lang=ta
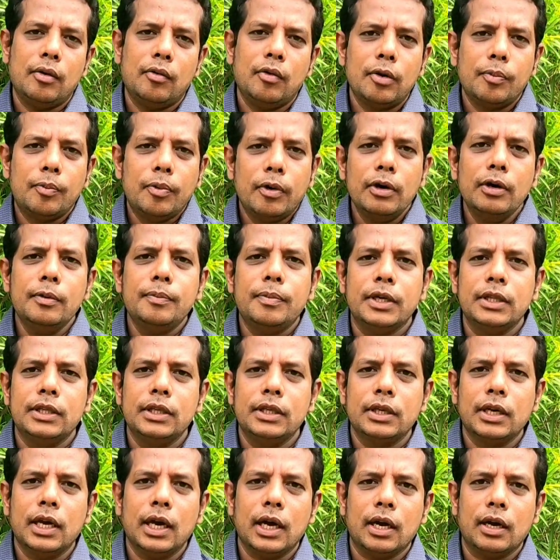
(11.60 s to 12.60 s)
ஒரு பொண்ணு
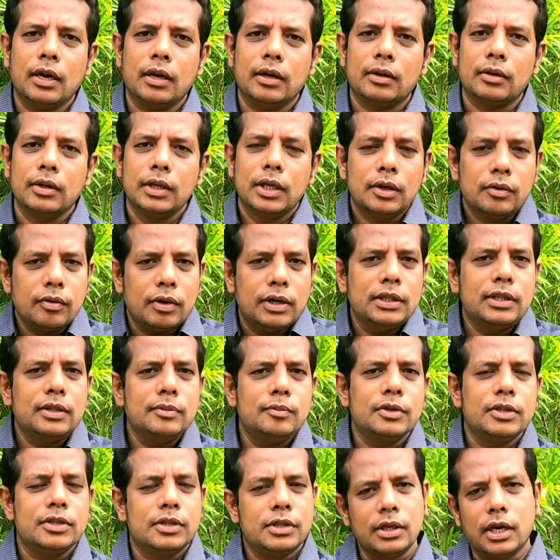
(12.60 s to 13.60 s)
பாத்தீங்கன்னா டுவெல்த்து
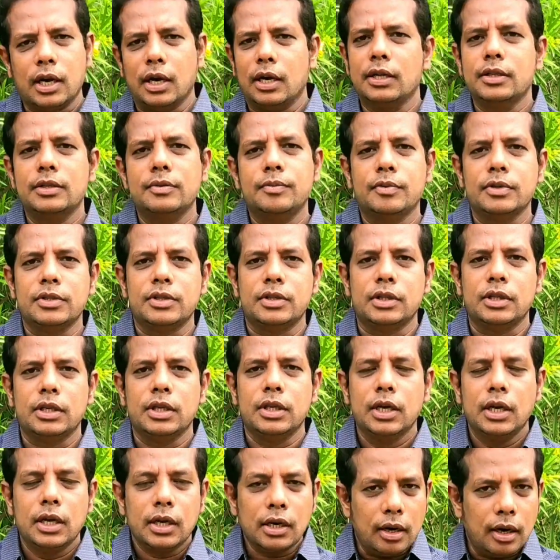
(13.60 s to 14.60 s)
முடிச்சுட்டு காலேஜ் போச்சு
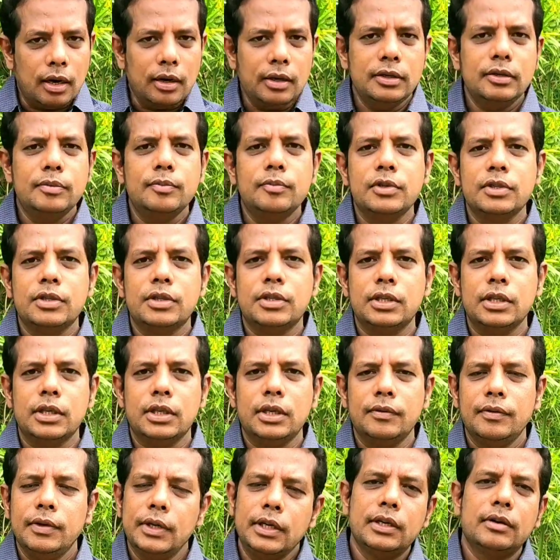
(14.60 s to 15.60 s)
காலேஜ் முடிச்சுட்டு
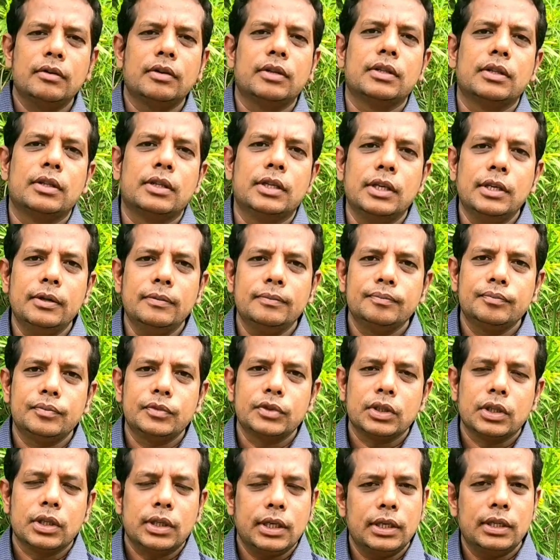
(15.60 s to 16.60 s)
வீட்டுக்கு வந்தது
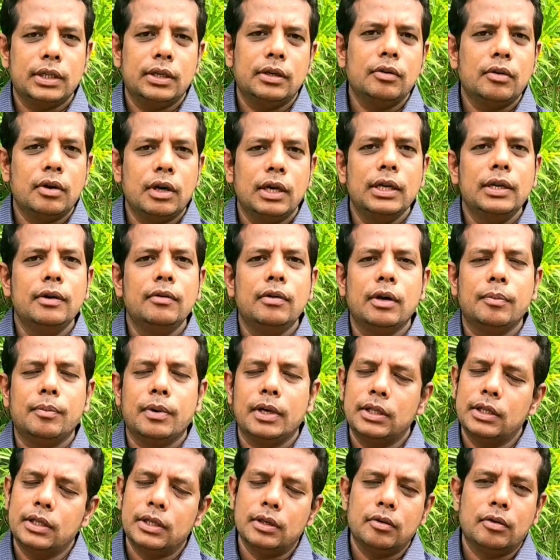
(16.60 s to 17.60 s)
கிட்டத்தட்ட ஒரு லீவில்
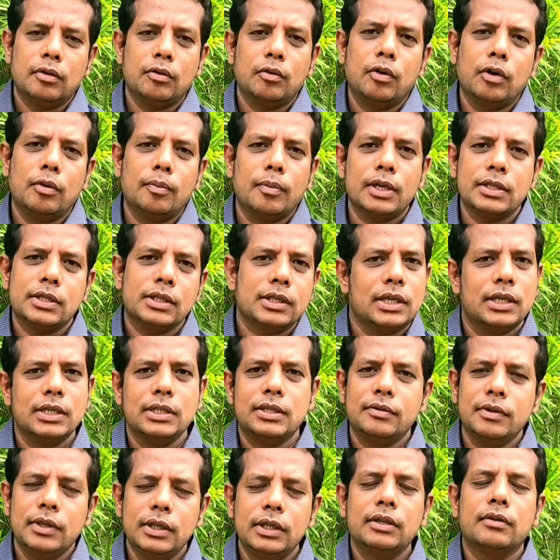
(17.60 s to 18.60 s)
பாத்தீங்கன்னா ஒரு ஒரு மாதம்
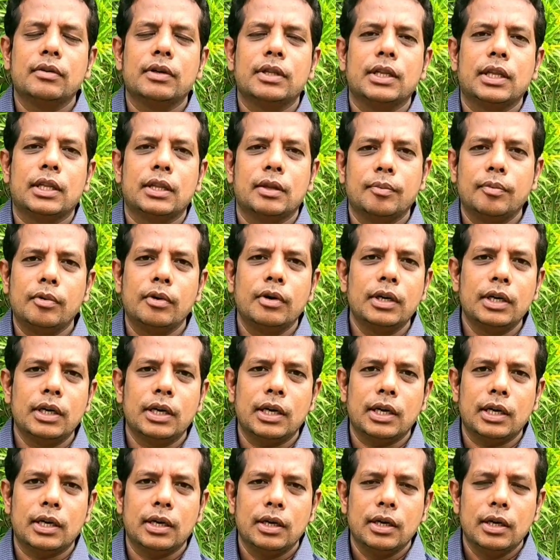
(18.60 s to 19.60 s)
கழிச்சு வீட்டுக்கு வந்த அந்த பொண்ணுக்கிட்ட